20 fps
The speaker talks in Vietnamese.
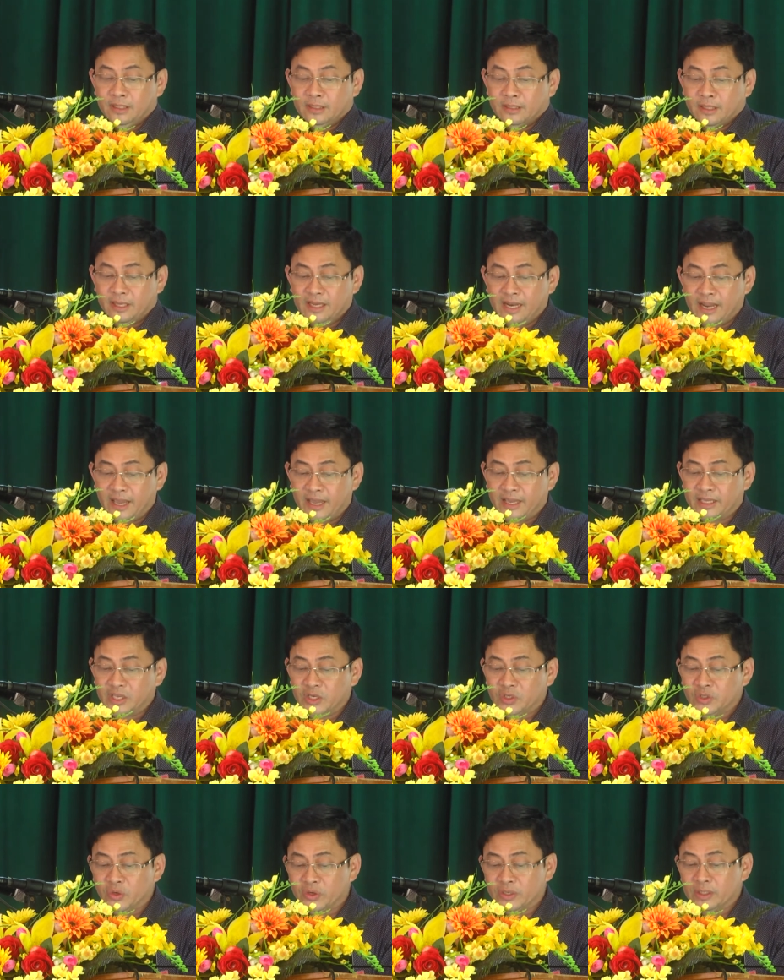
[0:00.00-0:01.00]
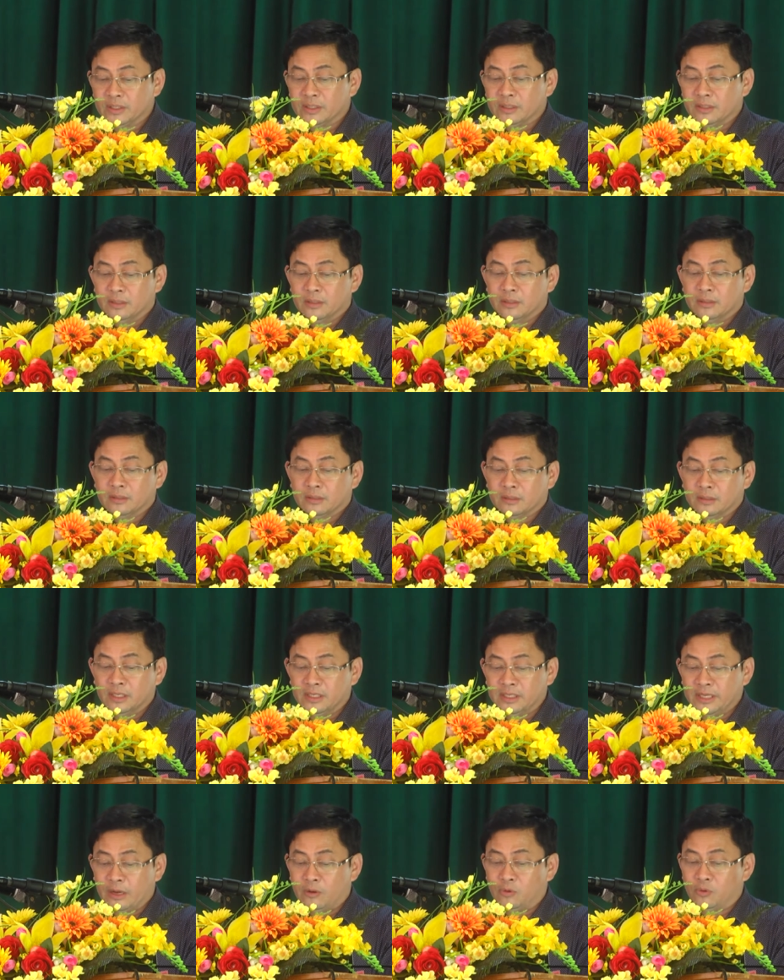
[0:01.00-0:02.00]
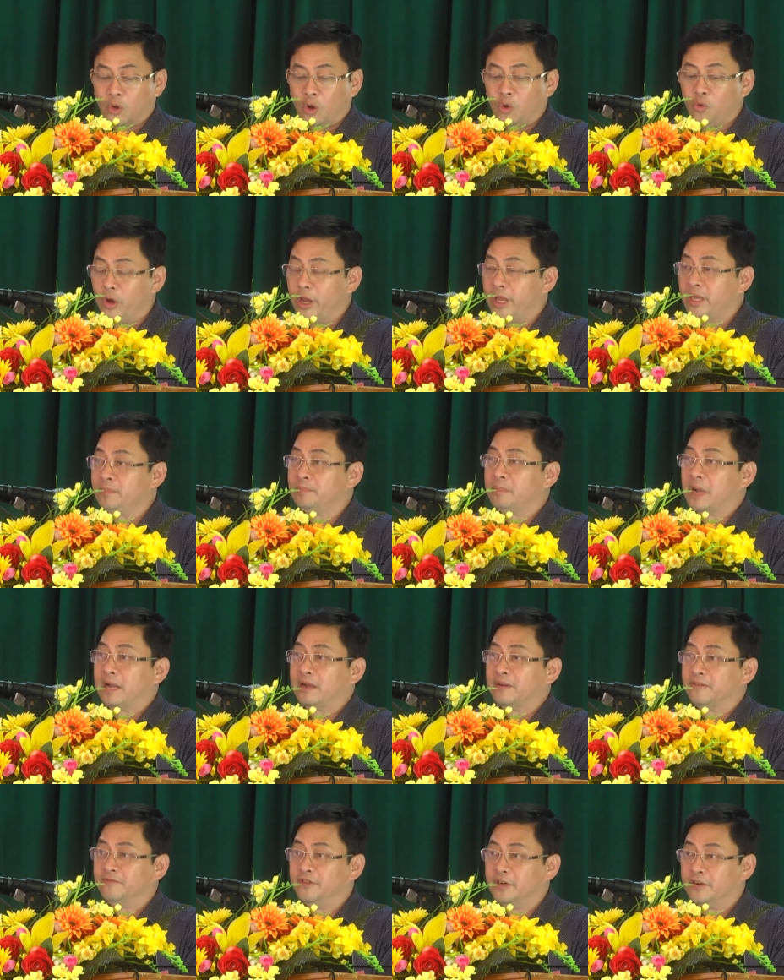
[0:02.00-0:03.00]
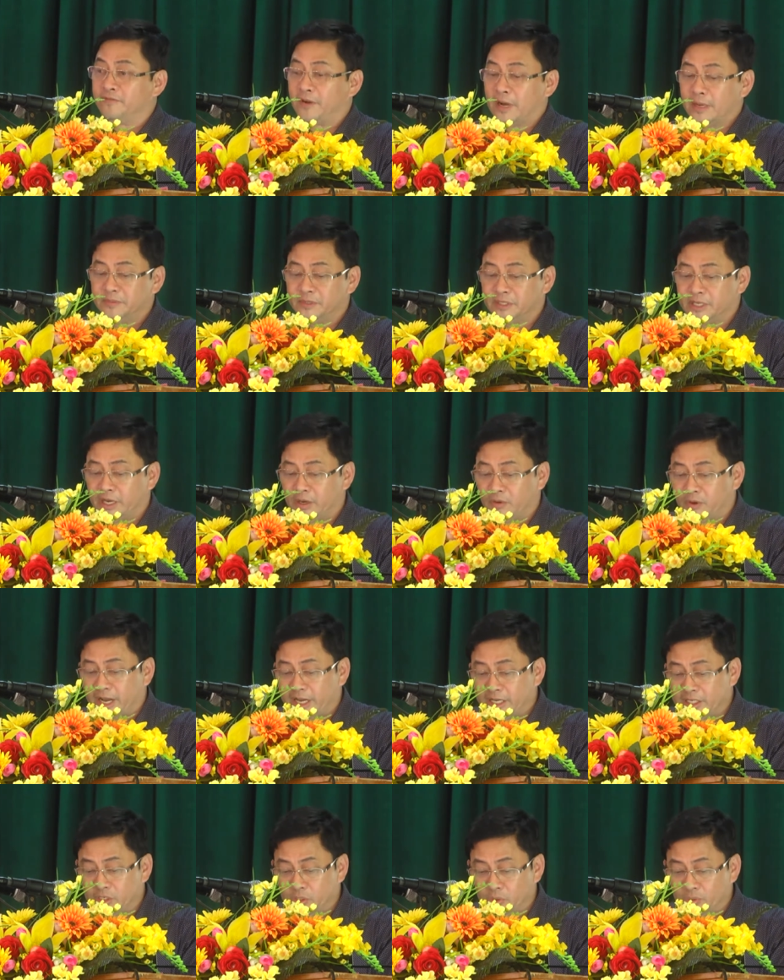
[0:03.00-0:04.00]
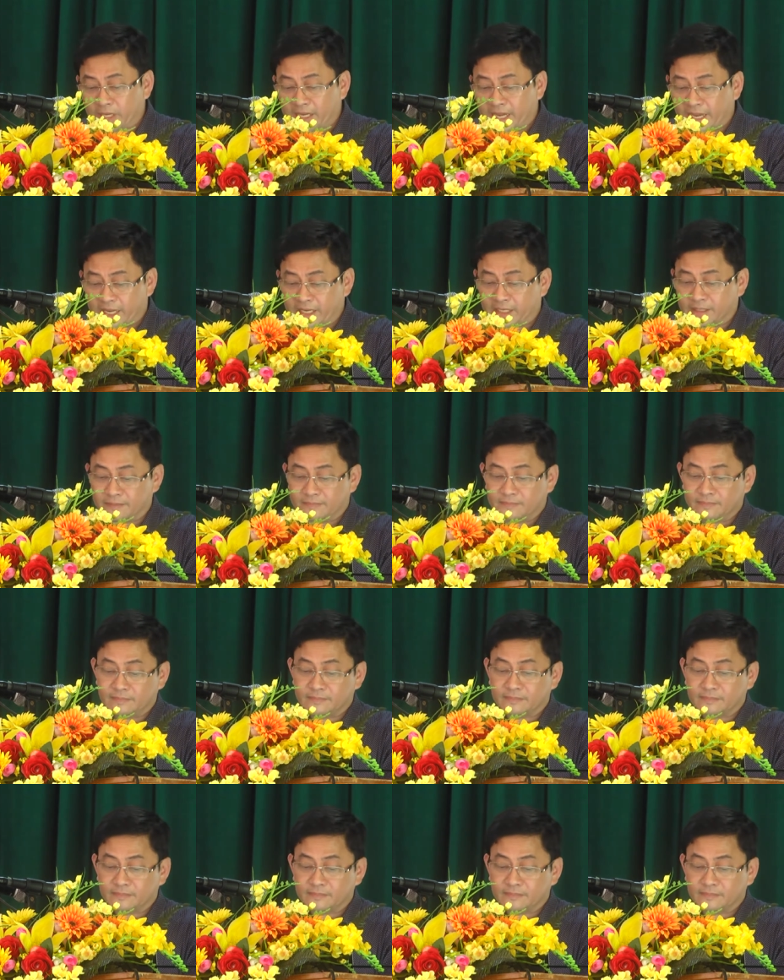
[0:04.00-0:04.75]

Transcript: Tỷ lệ chiết xuất tinh dầu vỏ quế bằng phương pháp CO2 siêu tới hạn